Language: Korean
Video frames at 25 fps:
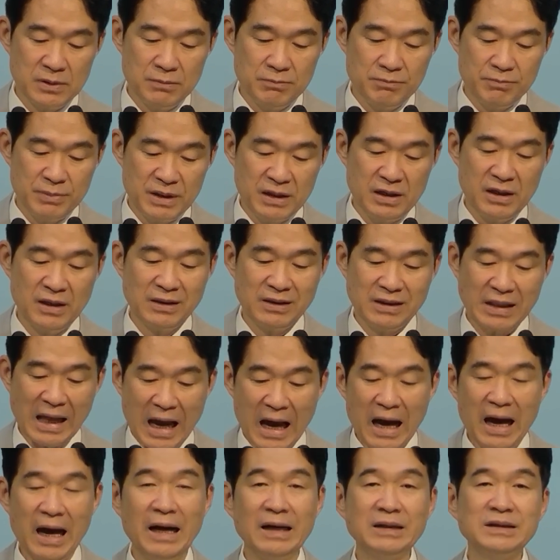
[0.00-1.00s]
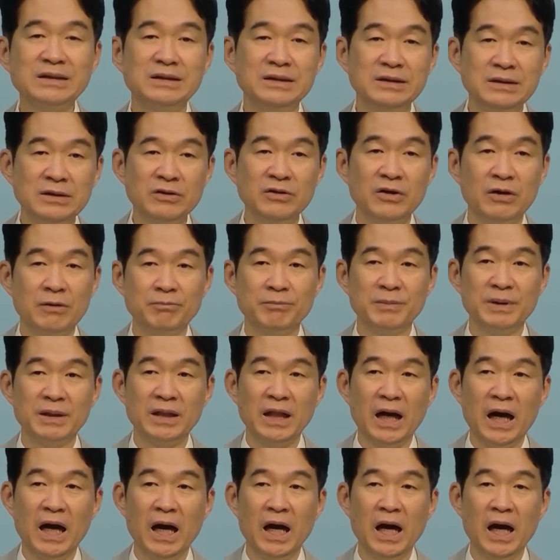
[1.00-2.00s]
미리 다 아시는
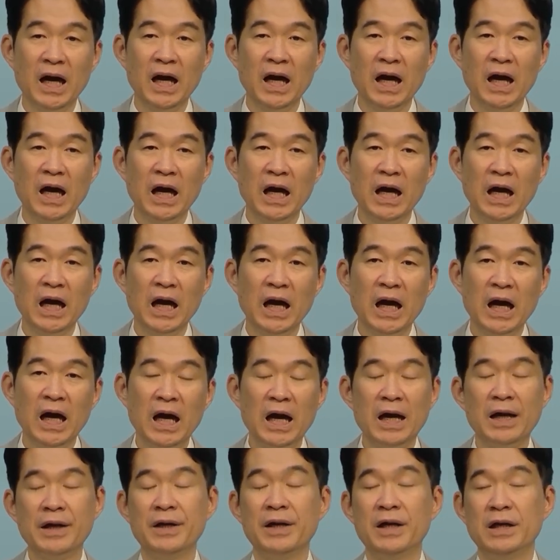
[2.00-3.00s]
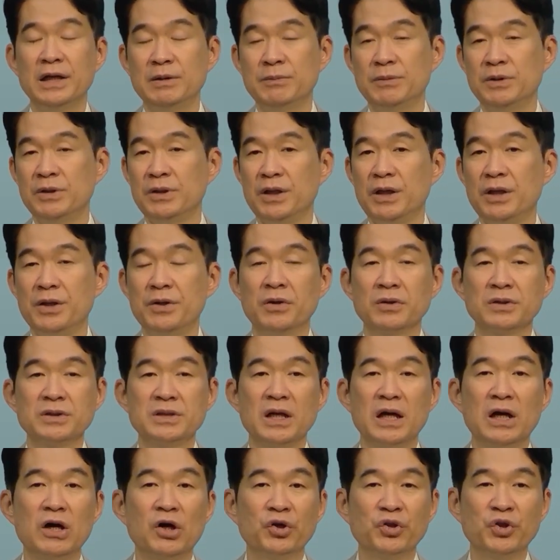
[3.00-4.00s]
겁니다. 하나님은 이
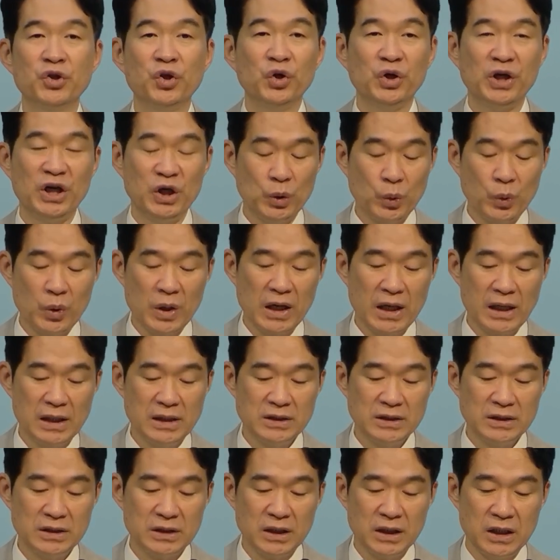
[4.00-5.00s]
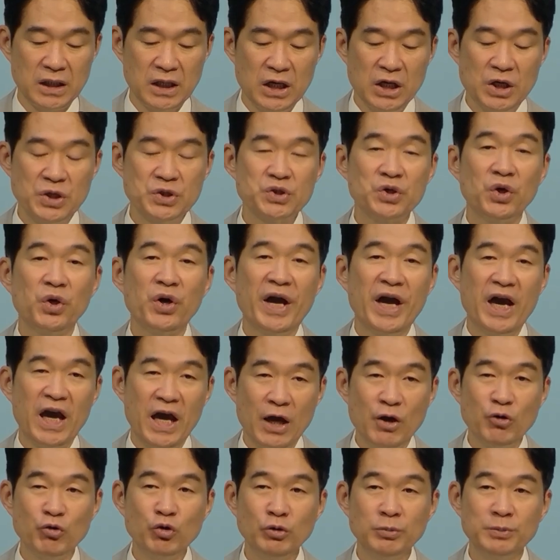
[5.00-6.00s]
역사가 어떻게 돌아갈지 저
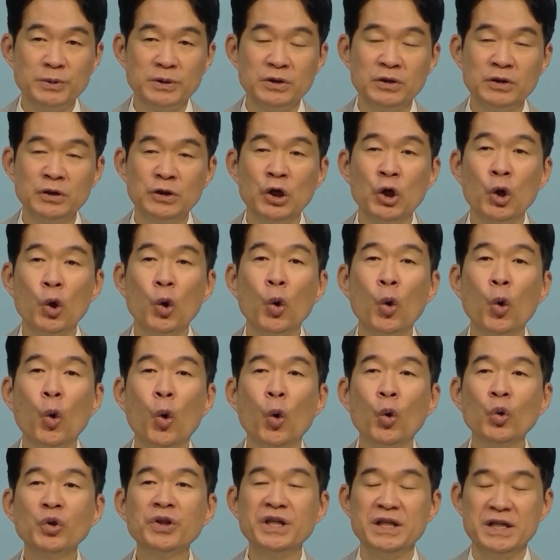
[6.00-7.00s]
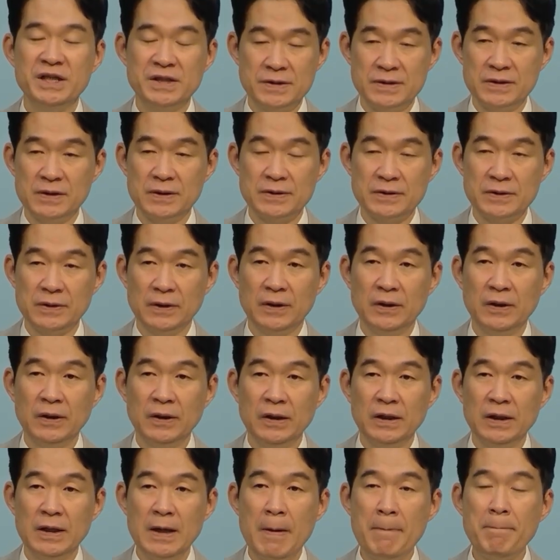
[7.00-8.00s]
애굽은 곧
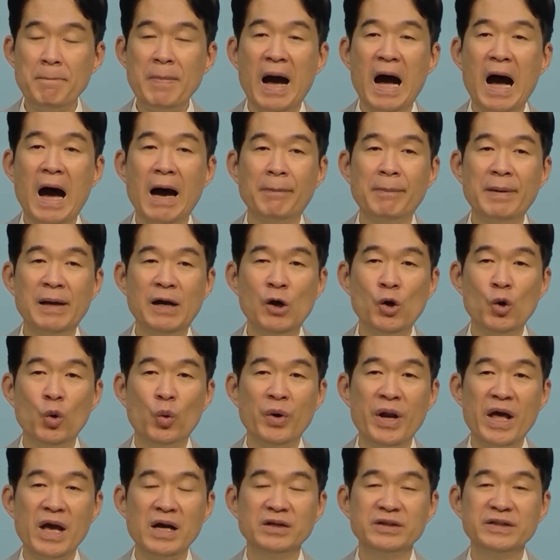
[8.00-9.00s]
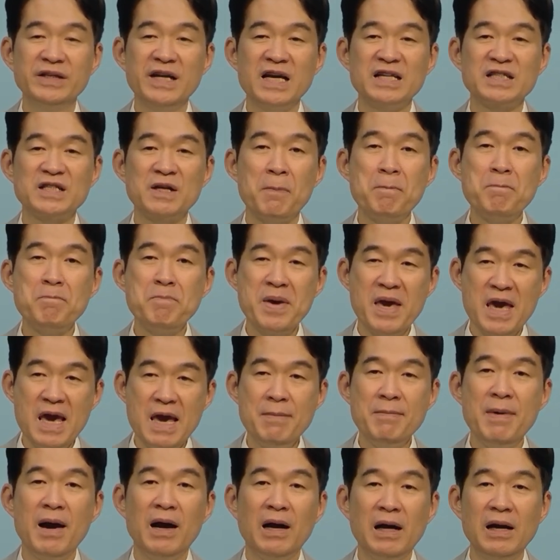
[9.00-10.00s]
있어서 바벨론에 의해서
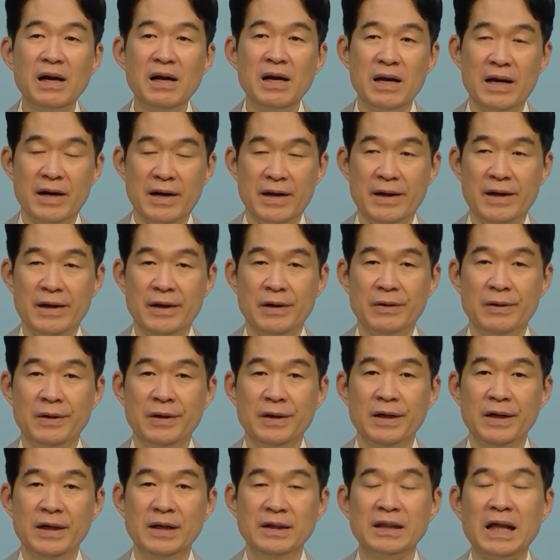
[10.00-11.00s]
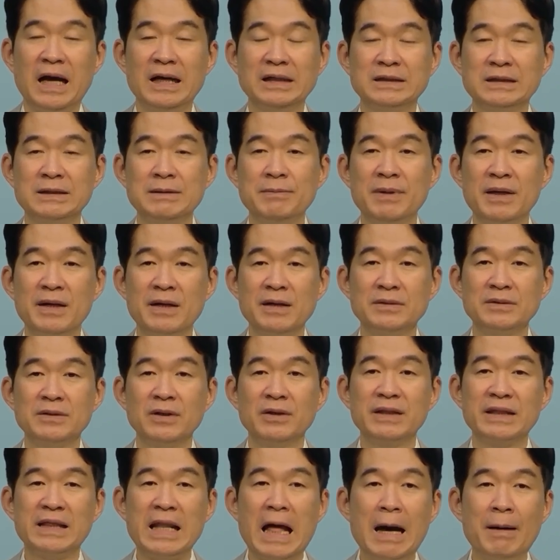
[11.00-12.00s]
패망할 나라예요. 다시 말해서
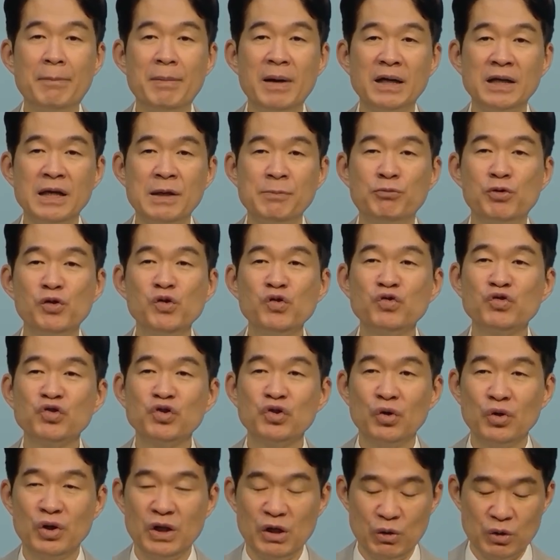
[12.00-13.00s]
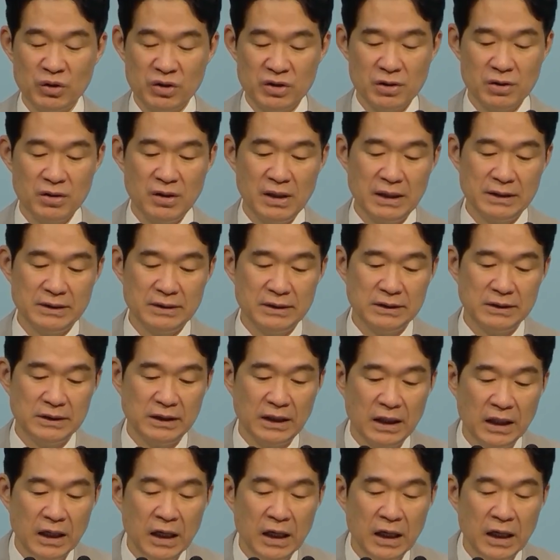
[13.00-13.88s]
나방이 불구덩이로 들어가듯이